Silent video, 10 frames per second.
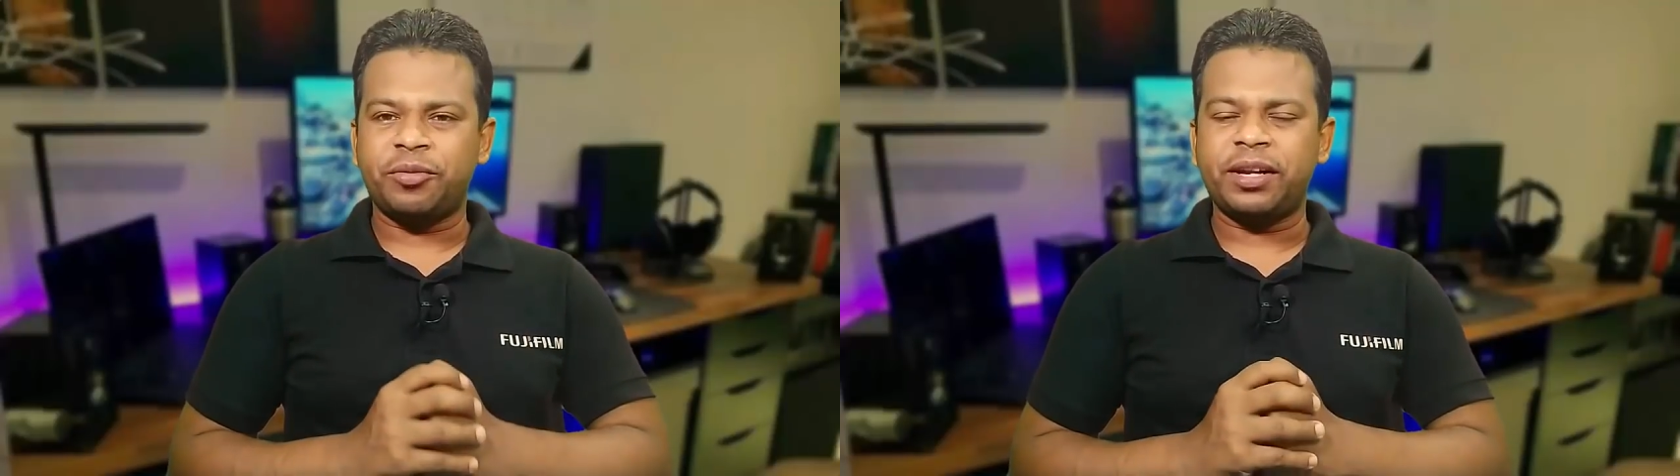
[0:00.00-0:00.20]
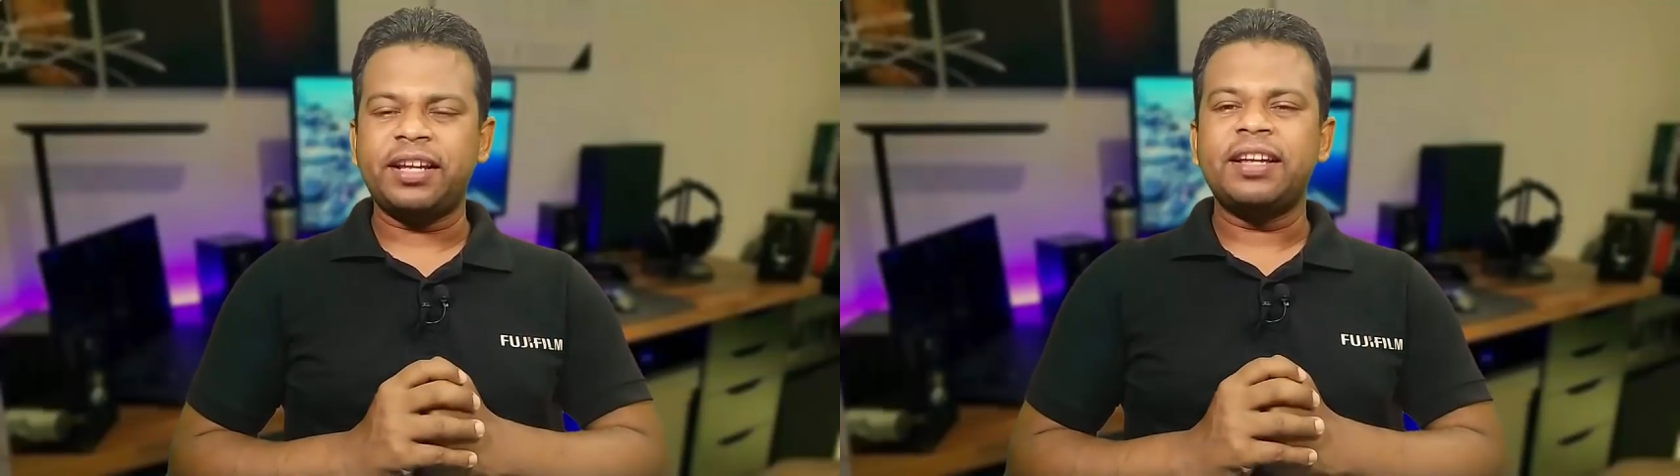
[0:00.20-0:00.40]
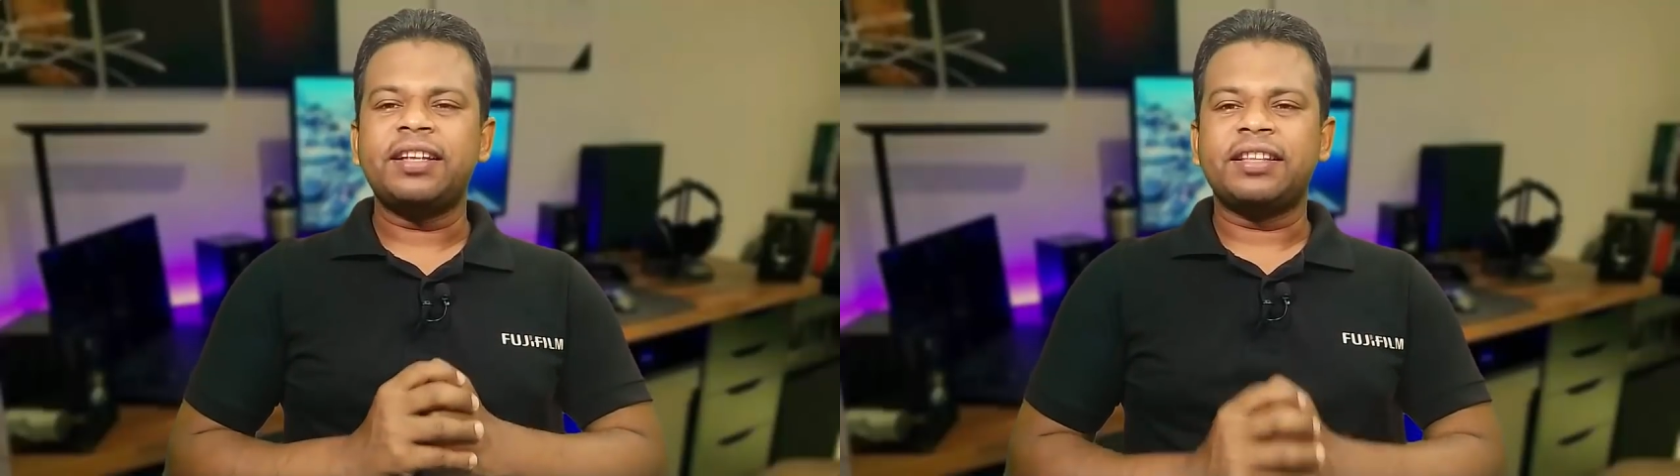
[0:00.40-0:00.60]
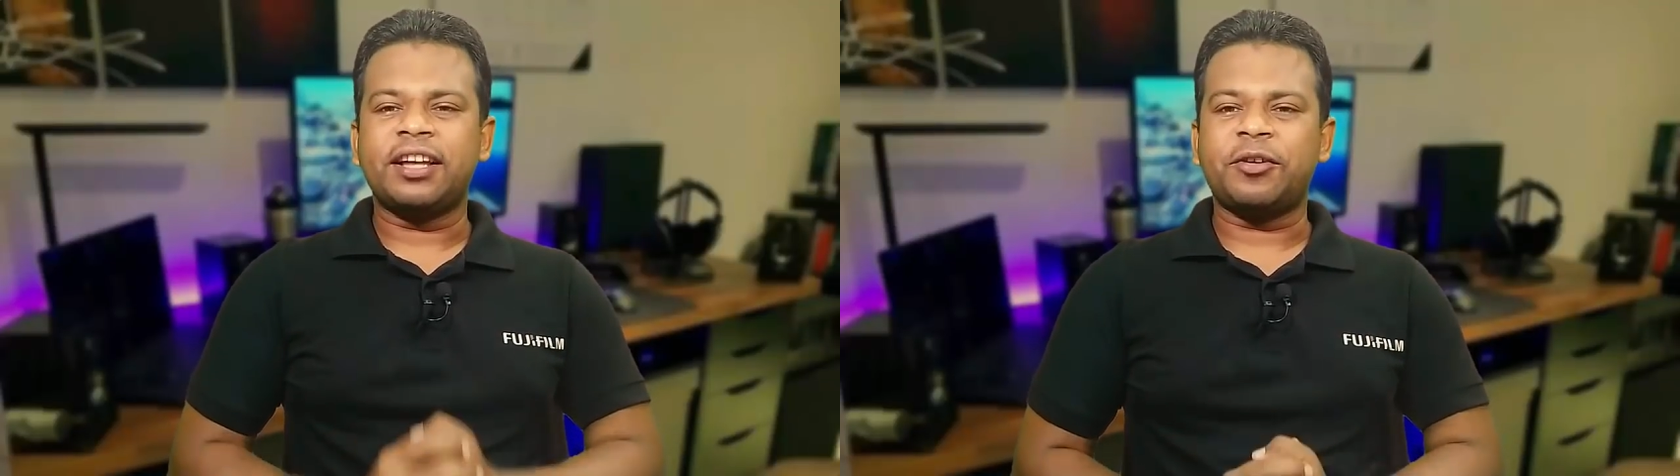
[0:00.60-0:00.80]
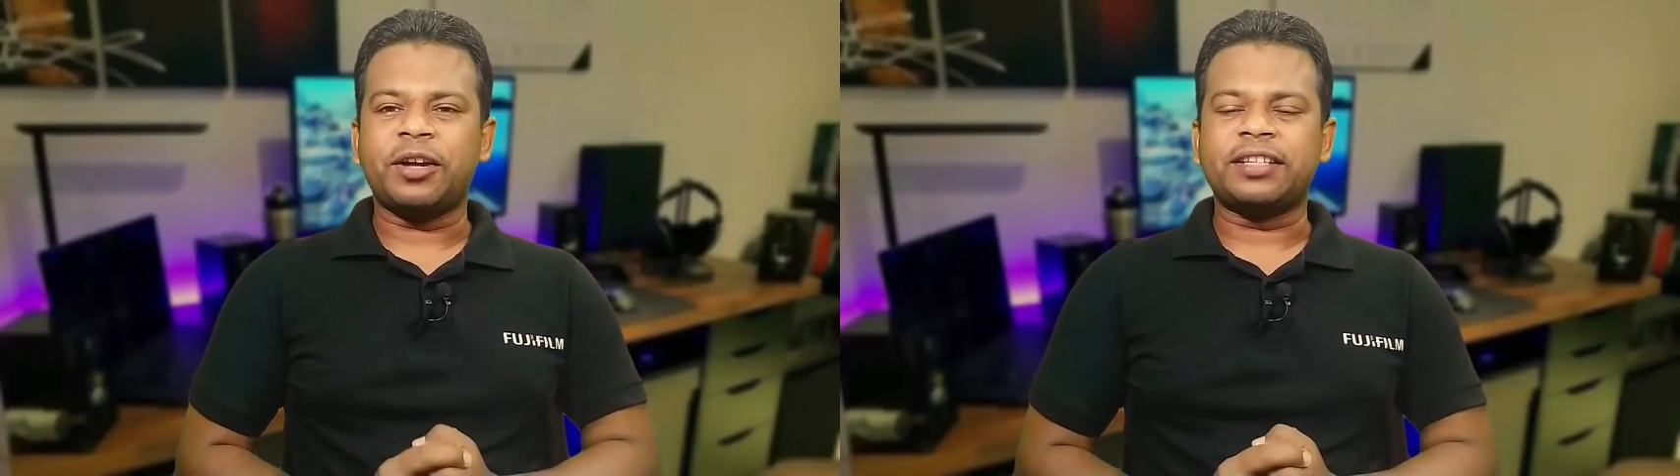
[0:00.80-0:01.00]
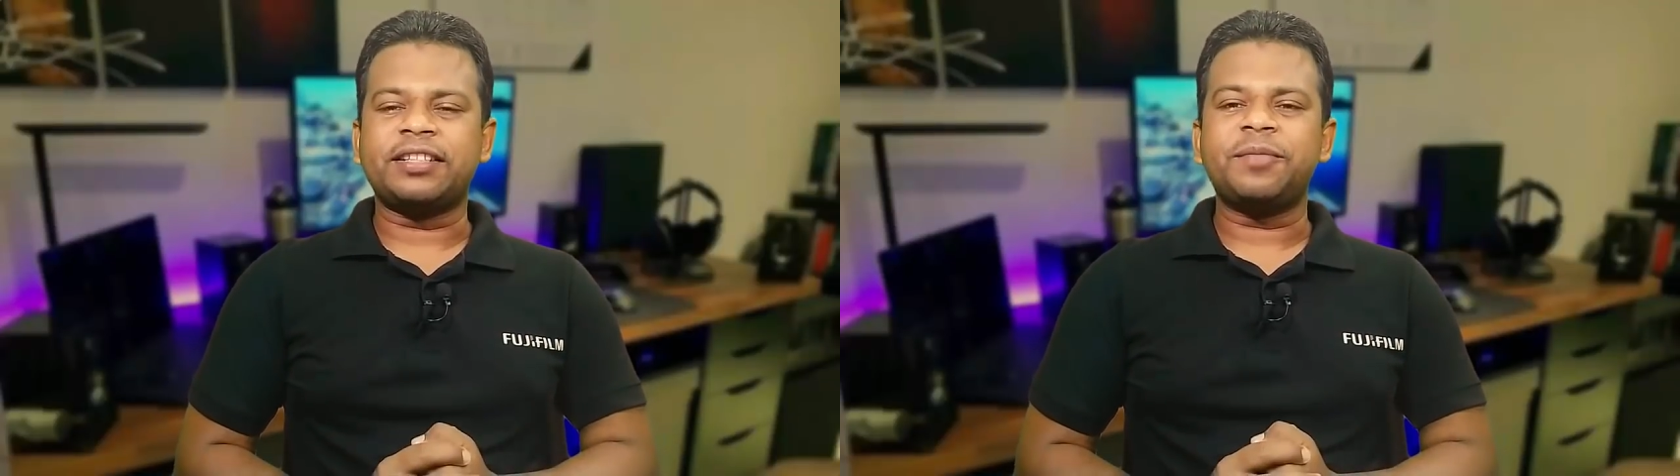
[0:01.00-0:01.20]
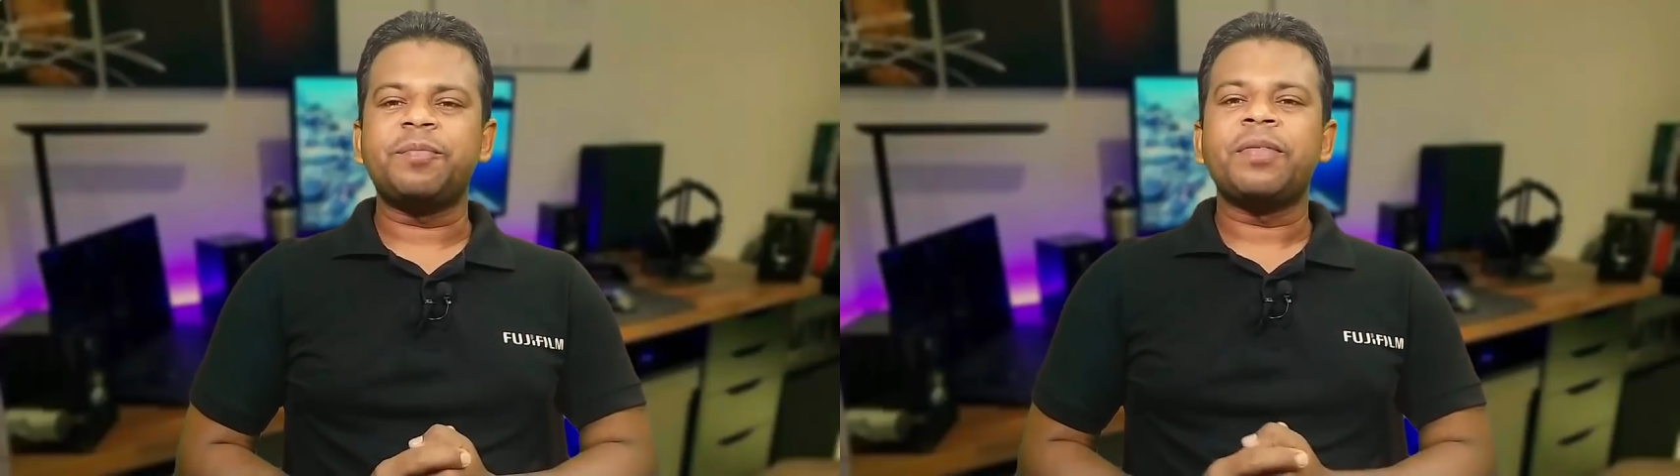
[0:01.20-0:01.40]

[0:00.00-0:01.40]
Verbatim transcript: সবারই ধারণা আছে